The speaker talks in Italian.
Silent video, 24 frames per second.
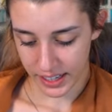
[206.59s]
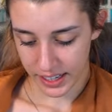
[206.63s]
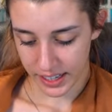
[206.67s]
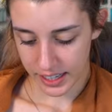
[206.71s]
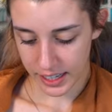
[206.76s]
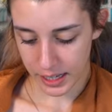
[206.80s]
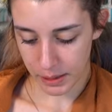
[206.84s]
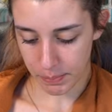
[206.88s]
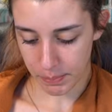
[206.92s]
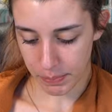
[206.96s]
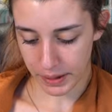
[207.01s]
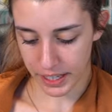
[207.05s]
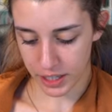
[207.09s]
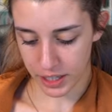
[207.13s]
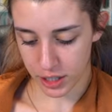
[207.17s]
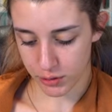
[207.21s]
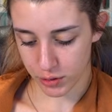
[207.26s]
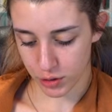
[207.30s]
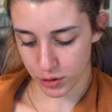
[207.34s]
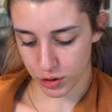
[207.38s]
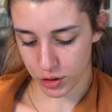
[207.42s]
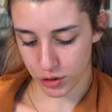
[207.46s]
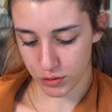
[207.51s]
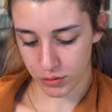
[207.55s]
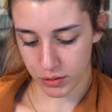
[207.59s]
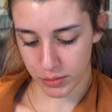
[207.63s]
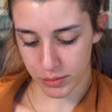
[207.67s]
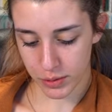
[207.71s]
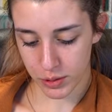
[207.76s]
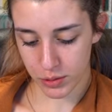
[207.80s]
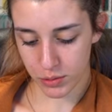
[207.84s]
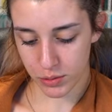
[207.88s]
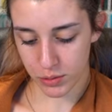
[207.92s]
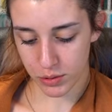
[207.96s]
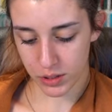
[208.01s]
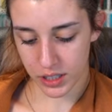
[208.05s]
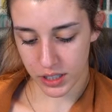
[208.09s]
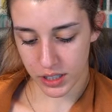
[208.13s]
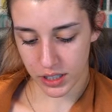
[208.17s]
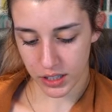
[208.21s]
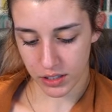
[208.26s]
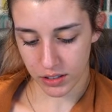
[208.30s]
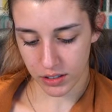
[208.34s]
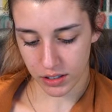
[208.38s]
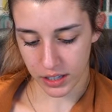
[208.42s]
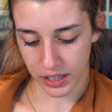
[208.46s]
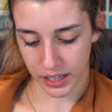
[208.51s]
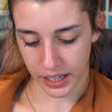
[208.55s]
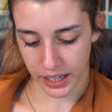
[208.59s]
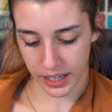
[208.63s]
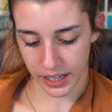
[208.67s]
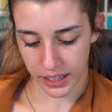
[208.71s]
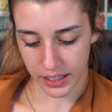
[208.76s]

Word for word: Il pane ci vogliono 5 minuti, ok.